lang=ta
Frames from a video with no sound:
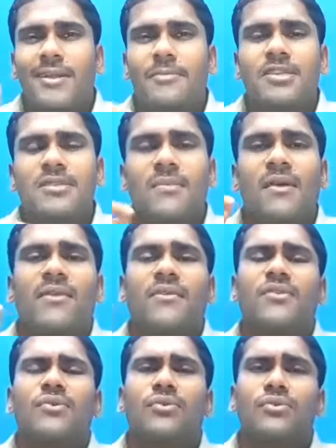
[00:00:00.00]
மெட்டபாசம்
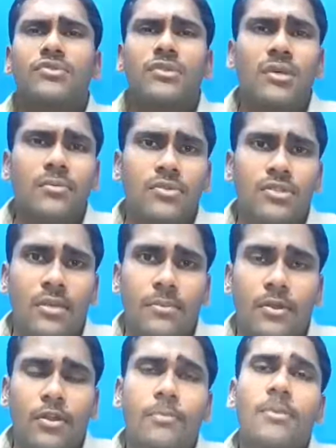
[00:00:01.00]
லெவலில் வந்து கொஞ்சம் தான்
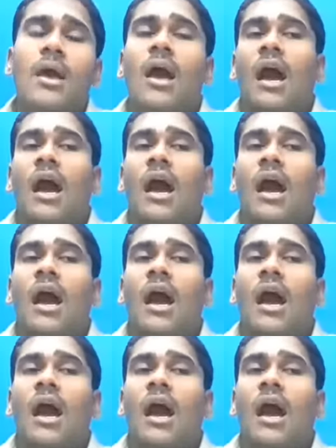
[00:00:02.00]
பூஸ்டப் பண்ணும்